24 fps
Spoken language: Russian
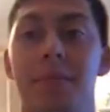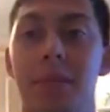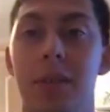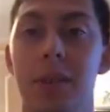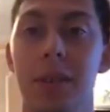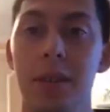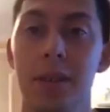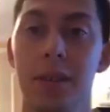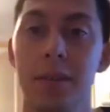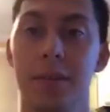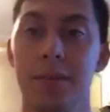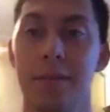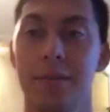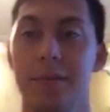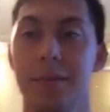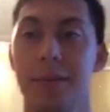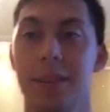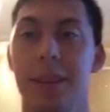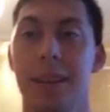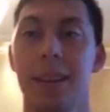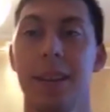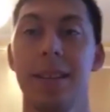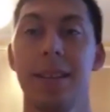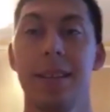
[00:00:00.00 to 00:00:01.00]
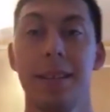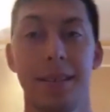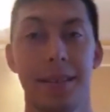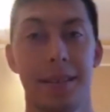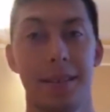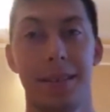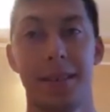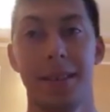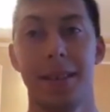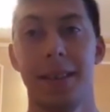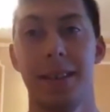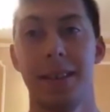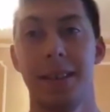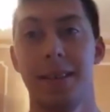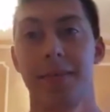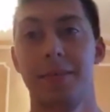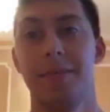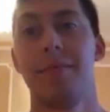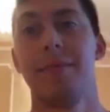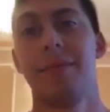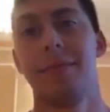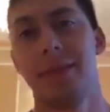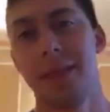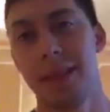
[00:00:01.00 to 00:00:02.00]
и, наконец-то,
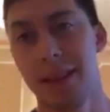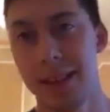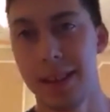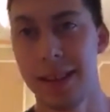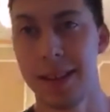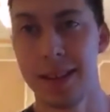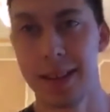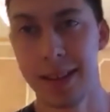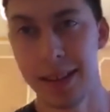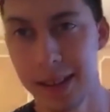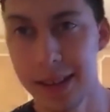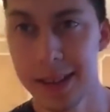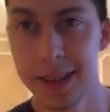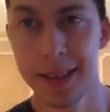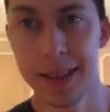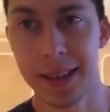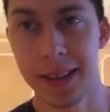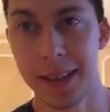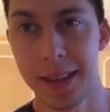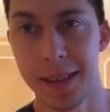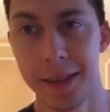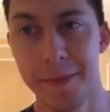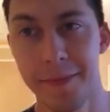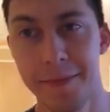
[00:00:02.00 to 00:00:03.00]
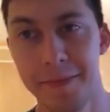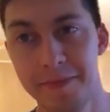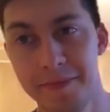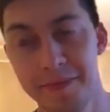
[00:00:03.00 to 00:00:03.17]
трансляция.